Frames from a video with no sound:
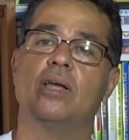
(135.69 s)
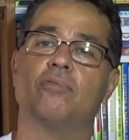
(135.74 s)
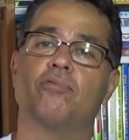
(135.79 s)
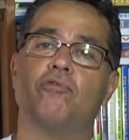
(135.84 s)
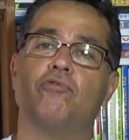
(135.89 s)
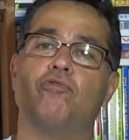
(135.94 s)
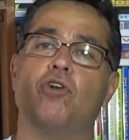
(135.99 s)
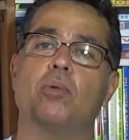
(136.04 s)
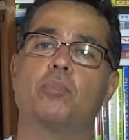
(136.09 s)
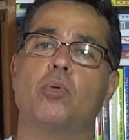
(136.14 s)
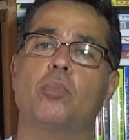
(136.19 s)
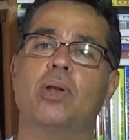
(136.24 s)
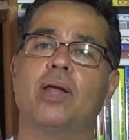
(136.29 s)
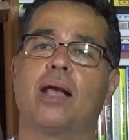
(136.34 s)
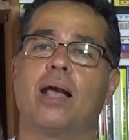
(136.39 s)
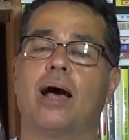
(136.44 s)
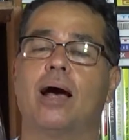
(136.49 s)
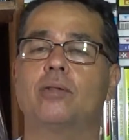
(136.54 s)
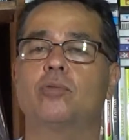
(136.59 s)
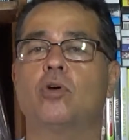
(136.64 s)
livro foi
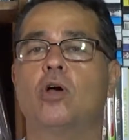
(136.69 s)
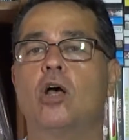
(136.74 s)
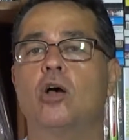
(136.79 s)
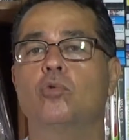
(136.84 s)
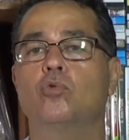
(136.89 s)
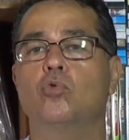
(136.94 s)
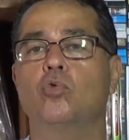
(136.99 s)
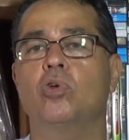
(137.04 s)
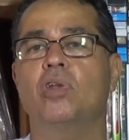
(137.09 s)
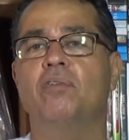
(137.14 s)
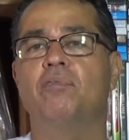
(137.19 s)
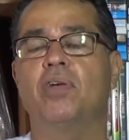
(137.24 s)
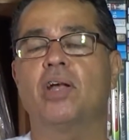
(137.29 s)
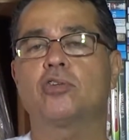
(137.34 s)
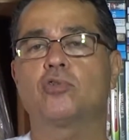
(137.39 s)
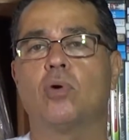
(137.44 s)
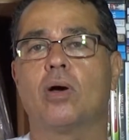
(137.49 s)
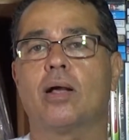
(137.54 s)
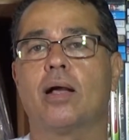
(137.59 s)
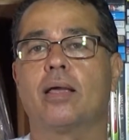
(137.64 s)
publicado no
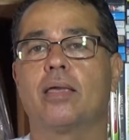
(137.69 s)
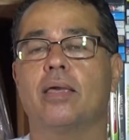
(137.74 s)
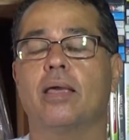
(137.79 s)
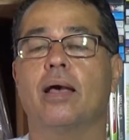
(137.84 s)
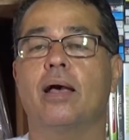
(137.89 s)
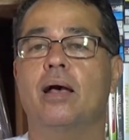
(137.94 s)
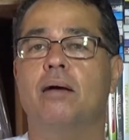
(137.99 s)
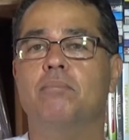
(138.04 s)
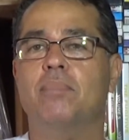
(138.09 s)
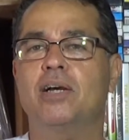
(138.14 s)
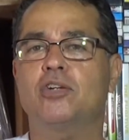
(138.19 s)
Universo HQ.